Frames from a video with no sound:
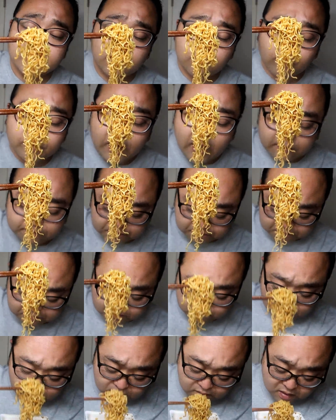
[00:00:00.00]
粉
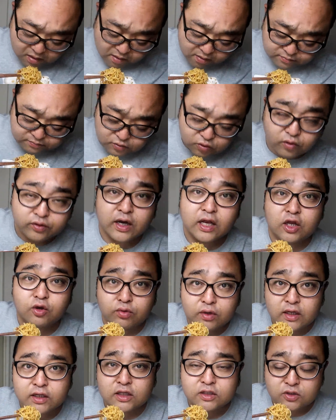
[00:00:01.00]
粉に
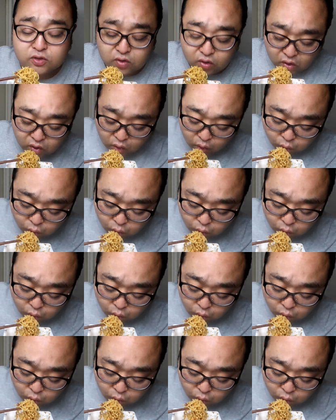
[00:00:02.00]
粉ですよ